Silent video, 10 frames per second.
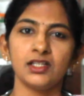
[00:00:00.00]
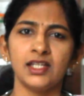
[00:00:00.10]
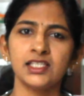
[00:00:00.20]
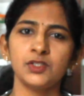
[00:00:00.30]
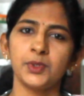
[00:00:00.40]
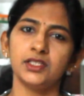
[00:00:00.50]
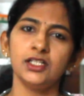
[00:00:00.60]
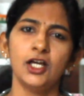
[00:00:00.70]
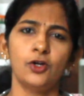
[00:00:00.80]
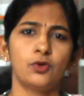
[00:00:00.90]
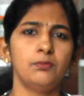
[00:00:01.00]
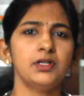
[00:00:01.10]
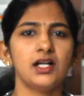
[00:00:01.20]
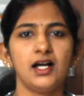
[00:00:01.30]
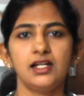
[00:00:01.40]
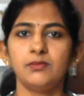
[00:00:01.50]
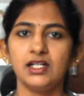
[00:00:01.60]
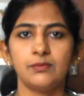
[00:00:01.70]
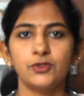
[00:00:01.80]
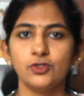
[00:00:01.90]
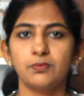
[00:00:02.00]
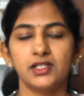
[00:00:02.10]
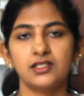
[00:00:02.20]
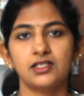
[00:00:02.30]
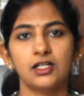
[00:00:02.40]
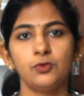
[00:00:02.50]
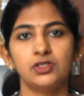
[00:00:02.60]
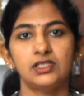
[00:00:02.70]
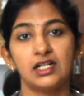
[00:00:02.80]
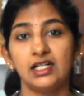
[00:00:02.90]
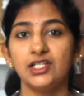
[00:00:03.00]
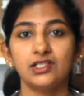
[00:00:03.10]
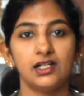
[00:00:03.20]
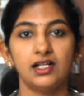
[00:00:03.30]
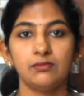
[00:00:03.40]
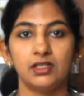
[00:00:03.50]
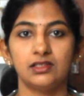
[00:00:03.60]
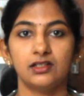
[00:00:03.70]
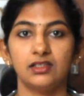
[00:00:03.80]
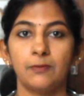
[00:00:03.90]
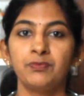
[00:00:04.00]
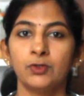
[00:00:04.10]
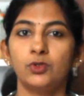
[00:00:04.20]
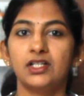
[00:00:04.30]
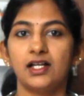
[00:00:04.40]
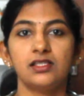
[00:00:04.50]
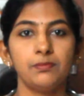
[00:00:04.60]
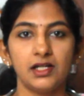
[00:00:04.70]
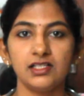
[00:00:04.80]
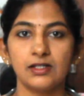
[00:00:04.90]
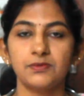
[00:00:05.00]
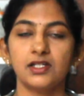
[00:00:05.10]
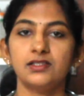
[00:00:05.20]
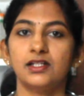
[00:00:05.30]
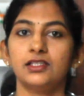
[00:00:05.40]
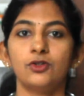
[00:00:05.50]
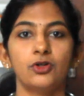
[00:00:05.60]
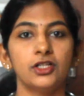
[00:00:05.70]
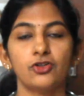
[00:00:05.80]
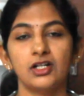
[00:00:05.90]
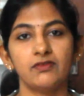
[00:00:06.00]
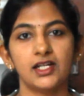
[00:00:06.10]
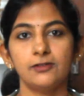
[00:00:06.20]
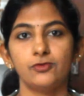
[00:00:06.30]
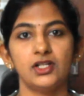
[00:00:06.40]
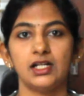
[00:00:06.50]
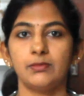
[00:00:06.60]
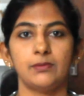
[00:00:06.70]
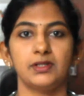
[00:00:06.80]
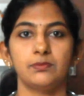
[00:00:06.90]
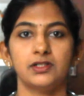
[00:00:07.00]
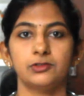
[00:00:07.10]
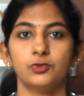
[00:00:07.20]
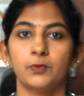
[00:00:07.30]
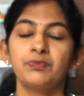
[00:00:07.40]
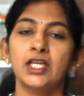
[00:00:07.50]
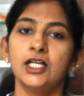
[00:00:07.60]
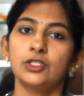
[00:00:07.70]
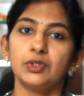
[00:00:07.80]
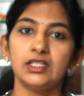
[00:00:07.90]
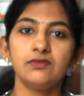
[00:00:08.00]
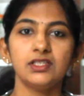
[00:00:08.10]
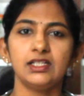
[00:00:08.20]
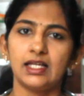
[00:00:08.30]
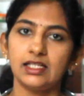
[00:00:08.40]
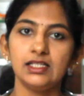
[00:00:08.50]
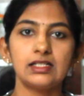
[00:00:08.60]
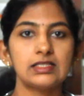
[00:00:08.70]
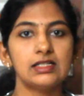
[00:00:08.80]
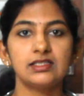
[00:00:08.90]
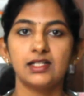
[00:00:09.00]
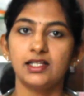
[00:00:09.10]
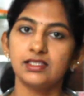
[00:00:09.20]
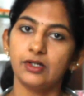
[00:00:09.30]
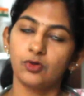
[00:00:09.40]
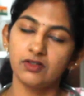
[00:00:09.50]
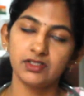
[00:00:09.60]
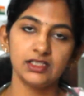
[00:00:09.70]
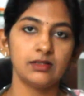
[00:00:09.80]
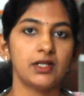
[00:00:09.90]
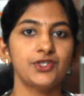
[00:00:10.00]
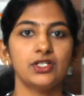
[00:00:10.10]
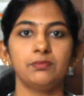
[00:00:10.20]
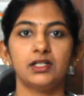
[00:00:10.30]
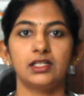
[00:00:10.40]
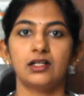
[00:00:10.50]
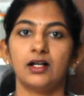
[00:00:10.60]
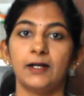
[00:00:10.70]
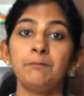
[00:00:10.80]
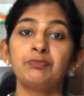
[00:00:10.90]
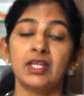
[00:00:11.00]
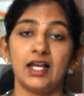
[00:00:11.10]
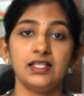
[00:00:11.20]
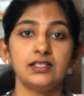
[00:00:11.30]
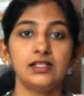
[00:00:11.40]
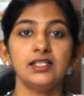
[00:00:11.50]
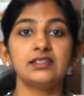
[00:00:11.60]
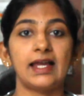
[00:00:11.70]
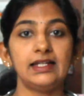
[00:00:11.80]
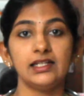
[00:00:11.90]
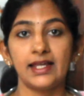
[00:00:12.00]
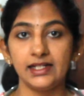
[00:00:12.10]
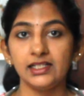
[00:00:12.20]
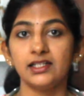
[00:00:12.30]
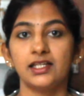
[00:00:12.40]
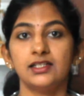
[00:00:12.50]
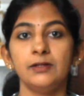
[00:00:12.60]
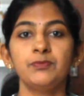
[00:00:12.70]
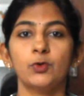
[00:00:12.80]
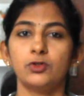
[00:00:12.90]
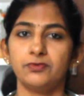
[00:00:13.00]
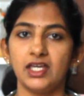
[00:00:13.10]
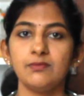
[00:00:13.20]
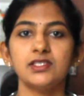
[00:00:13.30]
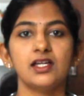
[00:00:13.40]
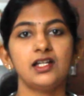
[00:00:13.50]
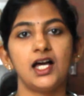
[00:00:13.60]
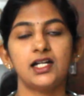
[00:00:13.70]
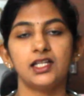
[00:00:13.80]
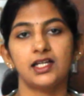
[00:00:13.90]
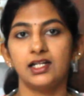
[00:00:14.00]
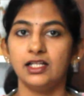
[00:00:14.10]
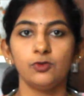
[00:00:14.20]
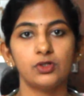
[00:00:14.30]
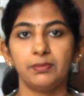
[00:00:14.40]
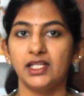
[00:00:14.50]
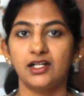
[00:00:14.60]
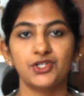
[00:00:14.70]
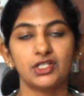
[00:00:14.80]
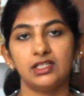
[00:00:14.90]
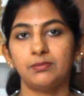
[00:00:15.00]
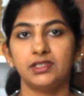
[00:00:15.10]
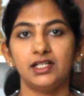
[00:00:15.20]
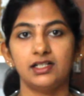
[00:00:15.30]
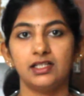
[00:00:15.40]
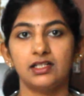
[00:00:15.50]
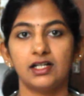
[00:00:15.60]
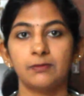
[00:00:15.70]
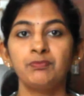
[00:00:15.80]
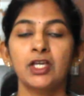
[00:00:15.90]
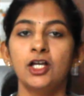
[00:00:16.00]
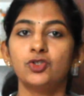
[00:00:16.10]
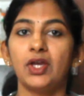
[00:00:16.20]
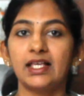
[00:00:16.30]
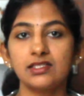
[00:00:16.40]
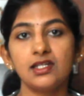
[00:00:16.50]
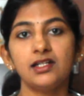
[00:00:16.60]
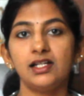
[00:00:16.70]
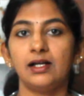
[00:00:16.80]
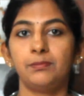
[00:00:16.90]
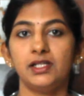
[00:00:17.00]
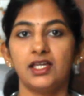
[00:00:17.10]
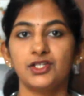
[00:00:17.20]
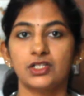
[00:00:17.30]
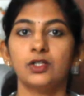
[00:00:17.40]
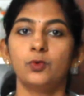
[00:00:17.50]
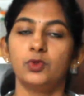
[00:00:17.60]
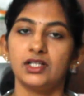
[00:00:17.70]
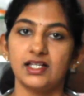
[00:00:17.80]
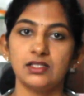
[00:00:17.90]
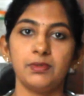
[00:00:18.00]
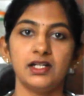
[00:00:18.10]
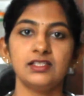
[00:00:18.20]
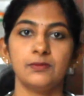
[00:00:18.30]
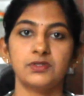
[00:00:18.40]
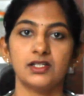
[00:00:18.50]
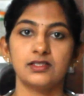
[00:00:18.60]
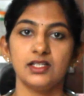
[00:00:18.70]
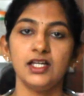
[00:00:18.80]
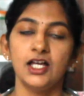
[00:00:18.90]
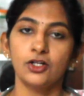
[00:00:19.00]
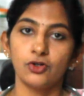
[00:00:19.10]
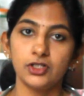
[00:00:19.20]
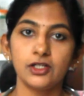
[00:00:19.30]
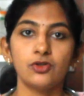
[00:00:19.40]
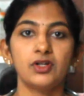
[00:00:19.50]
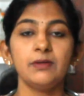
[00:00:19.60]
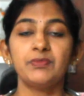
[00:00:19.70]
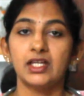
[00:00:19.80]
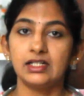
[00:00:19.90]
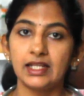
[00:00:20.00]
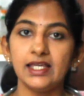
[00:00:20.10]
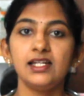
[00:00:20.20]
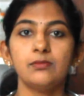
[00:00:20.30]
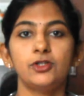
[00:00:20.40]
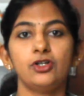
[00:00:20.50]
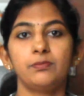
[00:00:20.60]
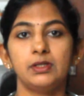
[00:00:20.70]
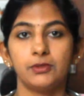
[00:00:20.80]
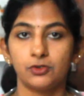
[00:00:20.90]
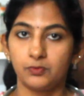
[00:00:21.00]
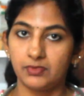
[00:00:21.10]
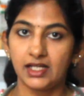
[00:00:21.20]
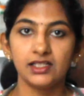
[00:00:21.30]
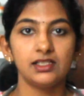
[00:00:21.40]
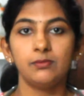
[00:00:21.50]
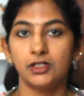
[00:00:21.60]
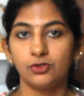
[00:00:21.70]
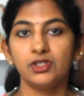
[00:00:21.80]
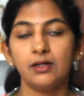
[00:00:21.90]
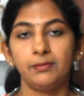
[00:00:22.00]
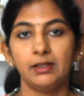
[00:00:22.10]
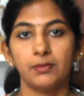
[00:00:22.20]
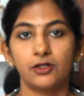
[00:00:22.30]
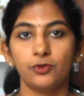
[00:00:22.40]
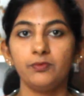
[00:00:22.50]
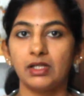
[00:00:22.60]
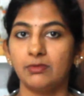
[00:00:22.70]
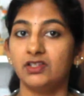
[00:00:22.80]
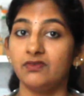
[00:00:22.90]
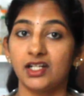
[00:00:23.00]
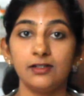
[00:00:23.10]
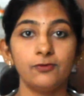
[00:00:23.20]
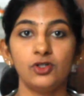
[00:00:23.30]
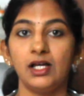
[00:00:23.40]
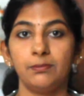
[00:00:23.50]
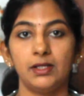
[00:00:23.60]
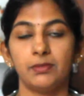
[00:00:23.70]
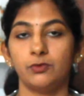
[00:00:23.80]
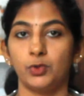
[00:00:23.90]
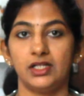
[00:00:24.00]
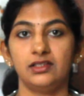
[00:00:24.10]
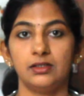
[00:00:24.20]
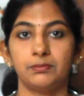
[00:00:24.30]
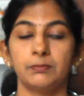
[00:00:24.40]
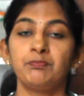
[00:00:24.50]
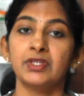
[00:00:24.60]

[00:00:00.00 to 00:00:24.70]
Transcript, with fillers: நெக்ஸ்ட் வந்து ரொம்ப காலமாக நம்ம யூஸ் பண்ணிகிட்ருக்க ஒரு ட்ரெடிஷ்னலான மெத்தட் தான் ஒரு கசப்பான சப்ஸ்டன்ஸ் எடுத்து குழந்தைங்களோட விரல் ஃபுல்லாக நம்ம அப்ளை பண்ணிவிடுவோம் ஸோ இது வந்து நிறைய ரிசர்ச் ஸ்டடீஸில் கூட வந்து இதை மென்ஷன் பண்ணியிருக்காங்க ஆஸ் ஏர்லியஸ் நைன்டீன் எயிட்டி நைனில் ஒரு ஃபேமஸான ஆர்டிக்கலில் ஒரு பீடியாட்ரிஷன் இதை பற்றி எழுதியிருக்காரு ஸோ எக்ஸ்டர்னல் அப்ளிகேஷன் ஒரு கசப்பான சப்ஸ்டன்ஸை குழந்தைங்களோட நெயிலில் மட்டும் அப்ளை பண்ணும் நெகத்தில் மட்டும் தான் அப்ளை பண்ணணும் நம்ம வந்து விரல் ஃபுல்லாக அப்ளை பண்ணுவோம் அது தப்பு